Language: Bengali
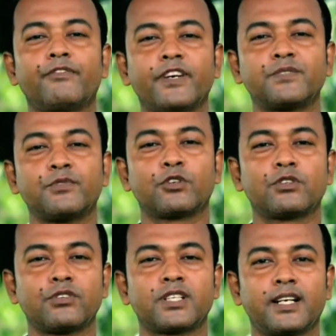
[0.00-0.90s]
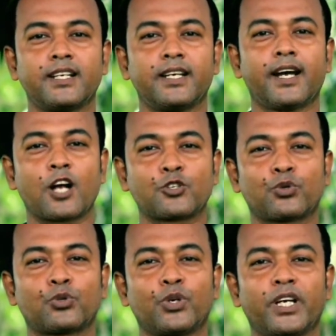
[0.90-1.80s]
ফেসবুক টুইটার নিয়ে
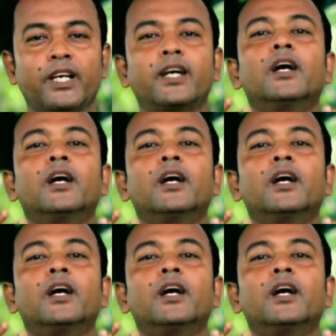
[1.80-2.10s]
আসক্ত হয়ে